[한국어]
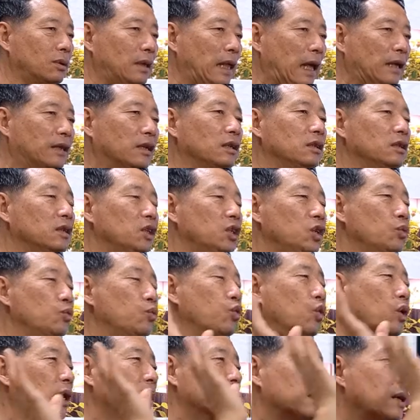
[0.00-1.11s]
대전
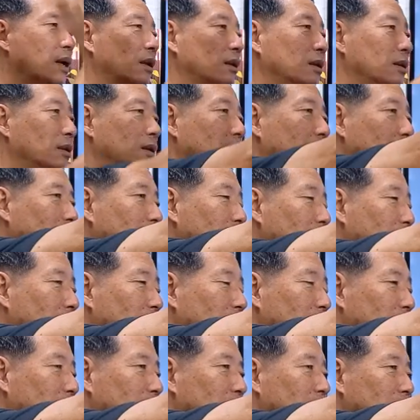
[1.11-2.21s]
이북에 사는
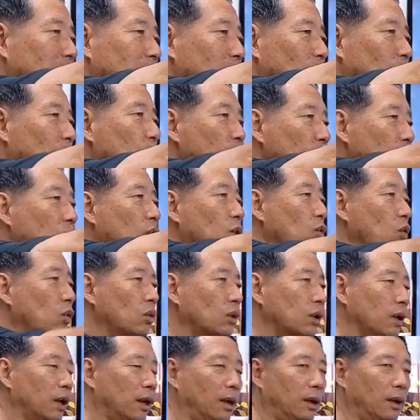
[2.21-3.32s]
그
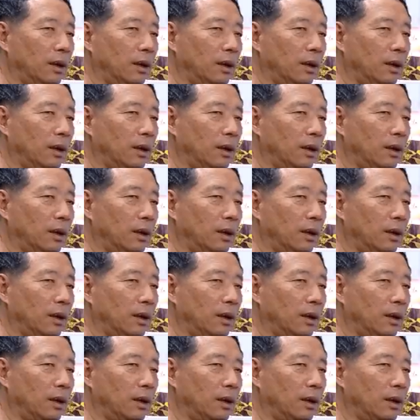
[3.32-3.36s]
문열공계